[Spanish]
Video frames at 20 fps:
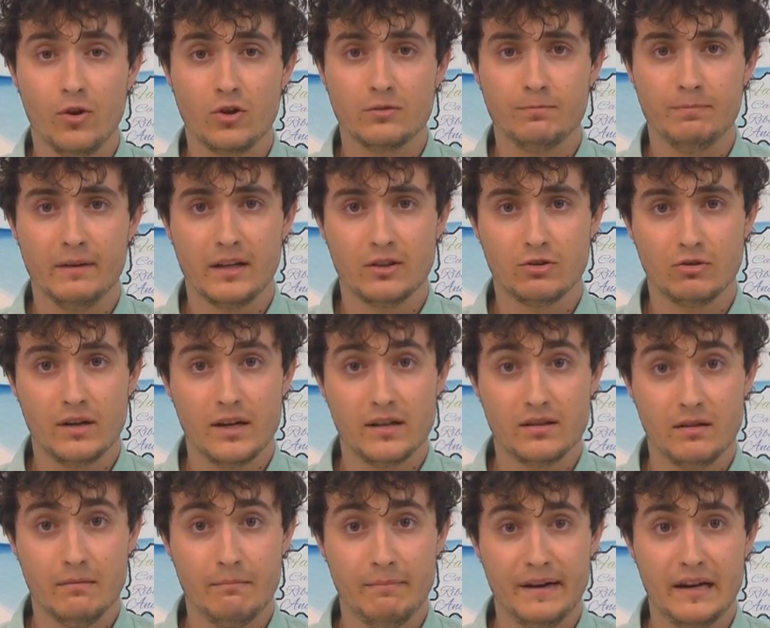dos
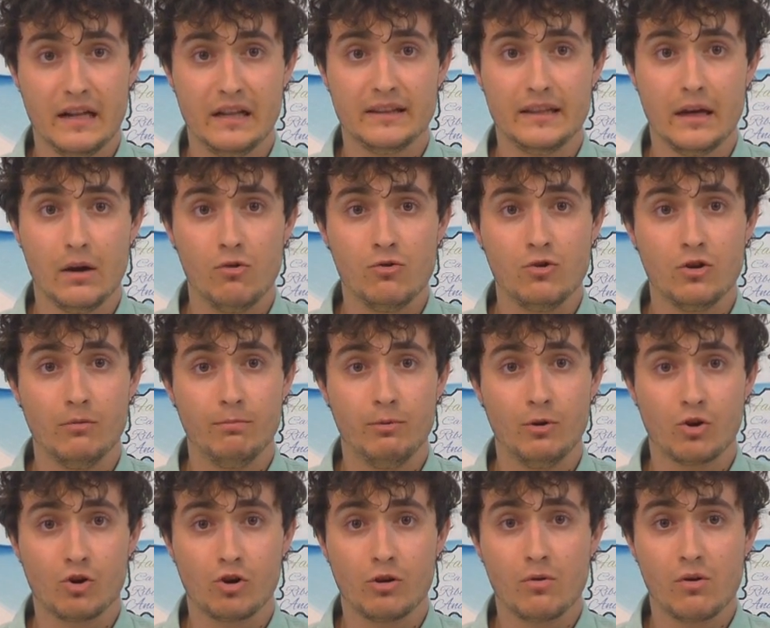personas en Peralta uno
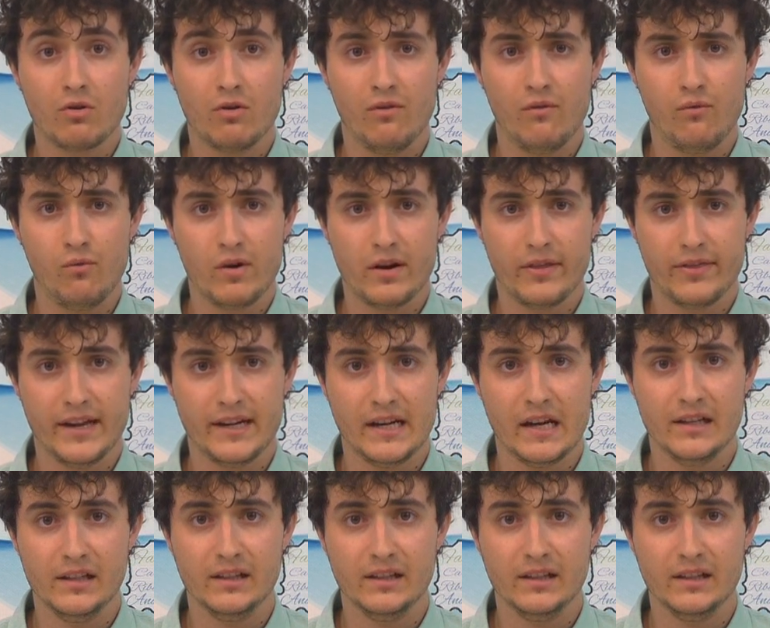por robo con fuerza en